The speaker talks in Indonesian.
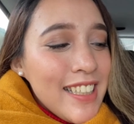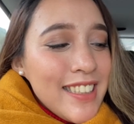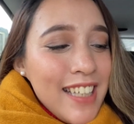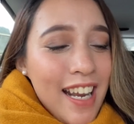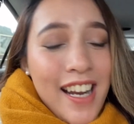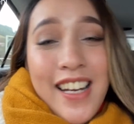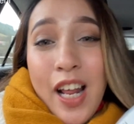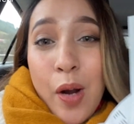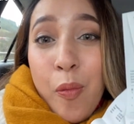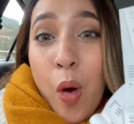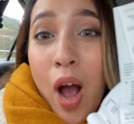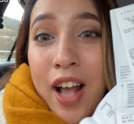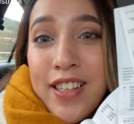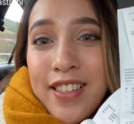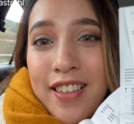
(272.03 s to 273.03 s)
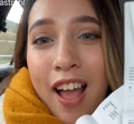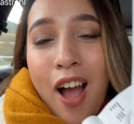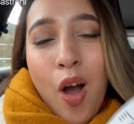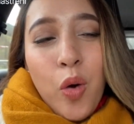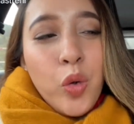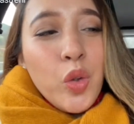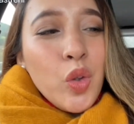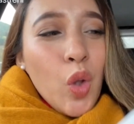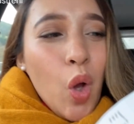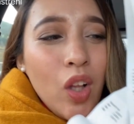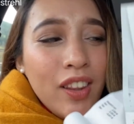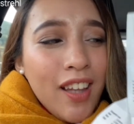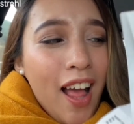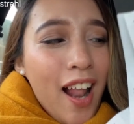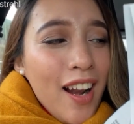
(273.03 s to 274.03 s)
sekarang Dara mau kasih tahu
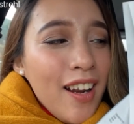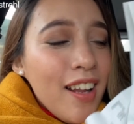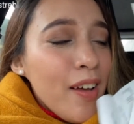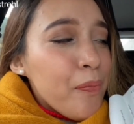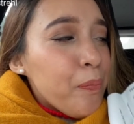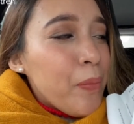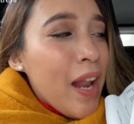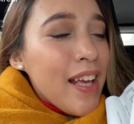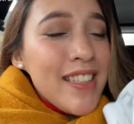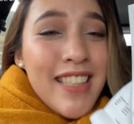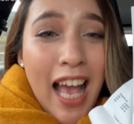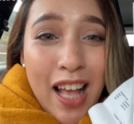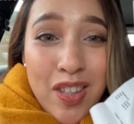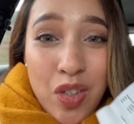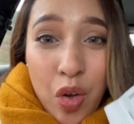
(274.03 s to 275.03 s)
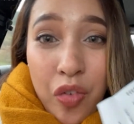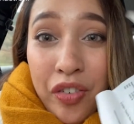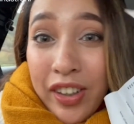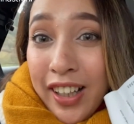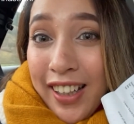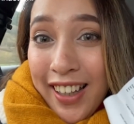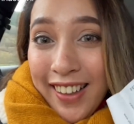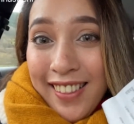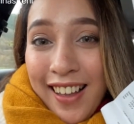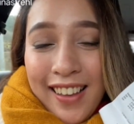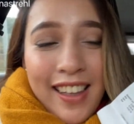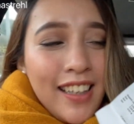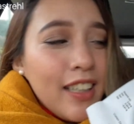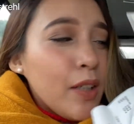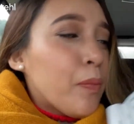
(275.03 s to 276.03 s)
total belanjaan souvenir kita
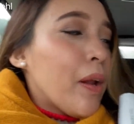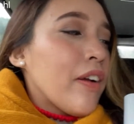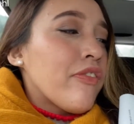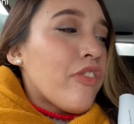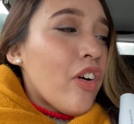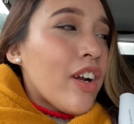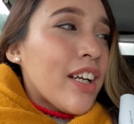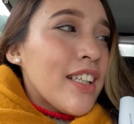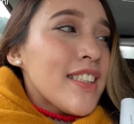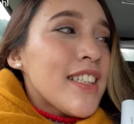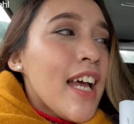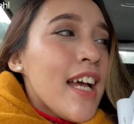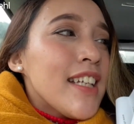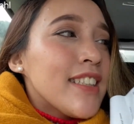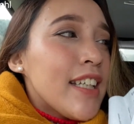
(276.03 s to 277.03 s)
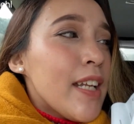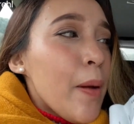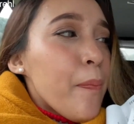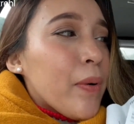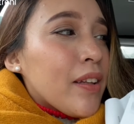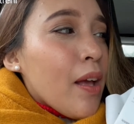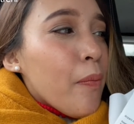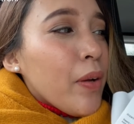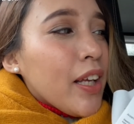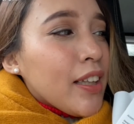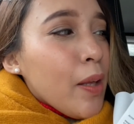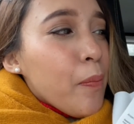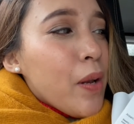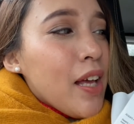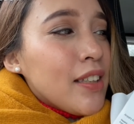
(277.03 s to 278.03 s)
tadi di Black Forest. Jadi yang pertama
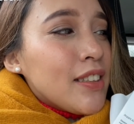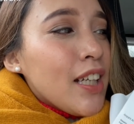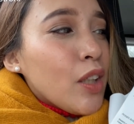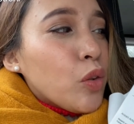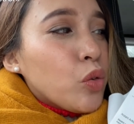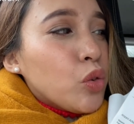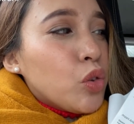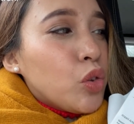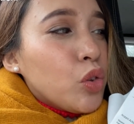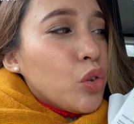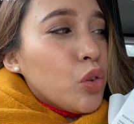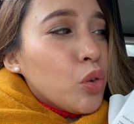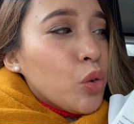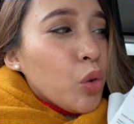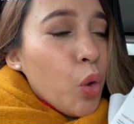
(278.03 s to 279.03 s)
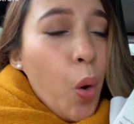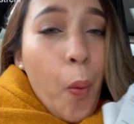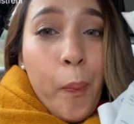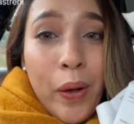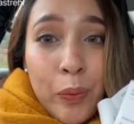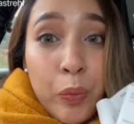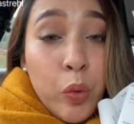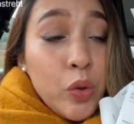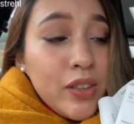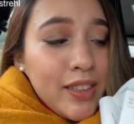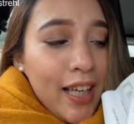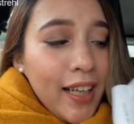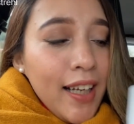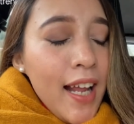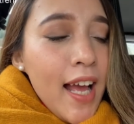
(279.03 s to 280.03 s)
kita belanja 7 euro 40
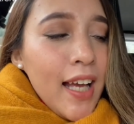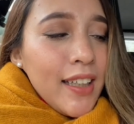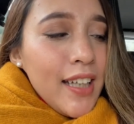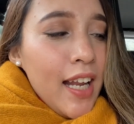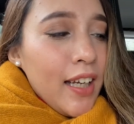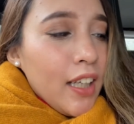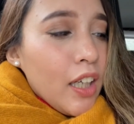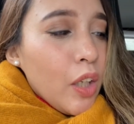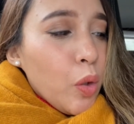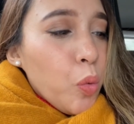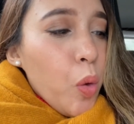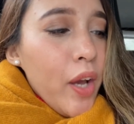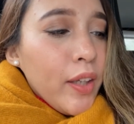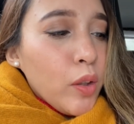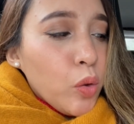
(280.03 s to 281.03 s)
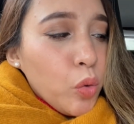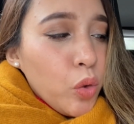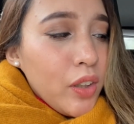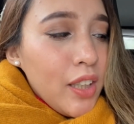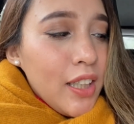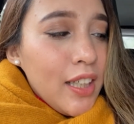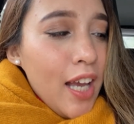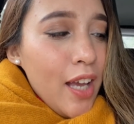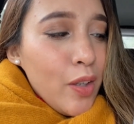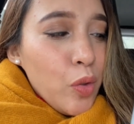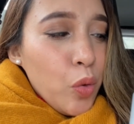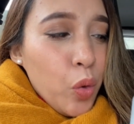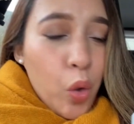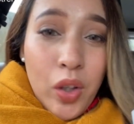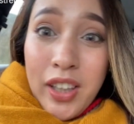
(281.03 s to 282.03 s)
sen dan yang kedua itu 3
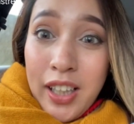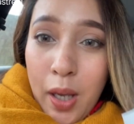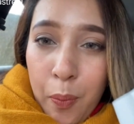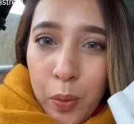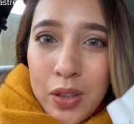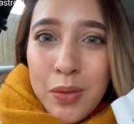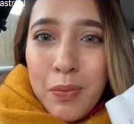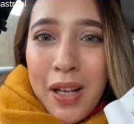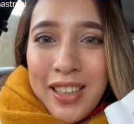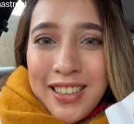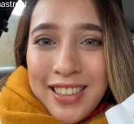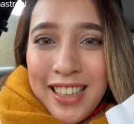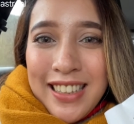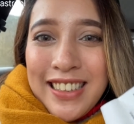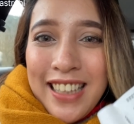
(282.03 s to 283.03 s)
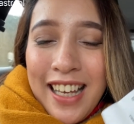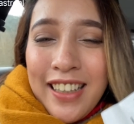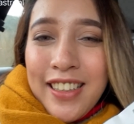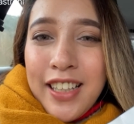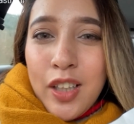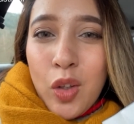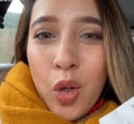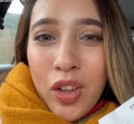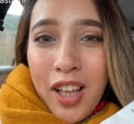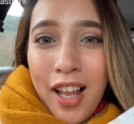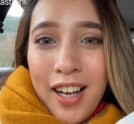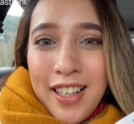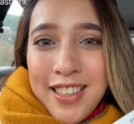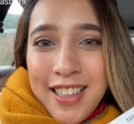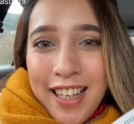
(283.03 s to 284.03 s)
euro 39 sen. Jadi
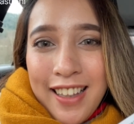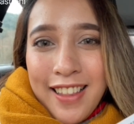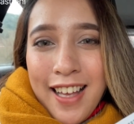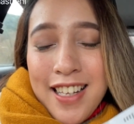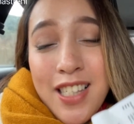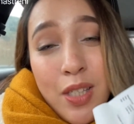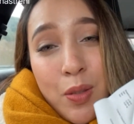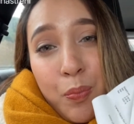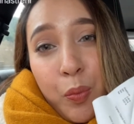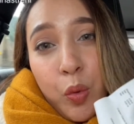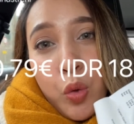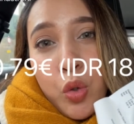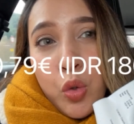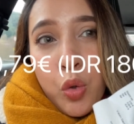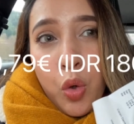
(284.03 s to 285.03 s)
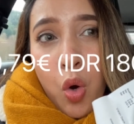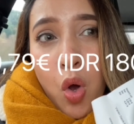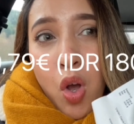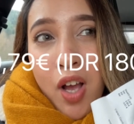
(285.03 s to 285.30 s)
totalnya sekitar 10 euro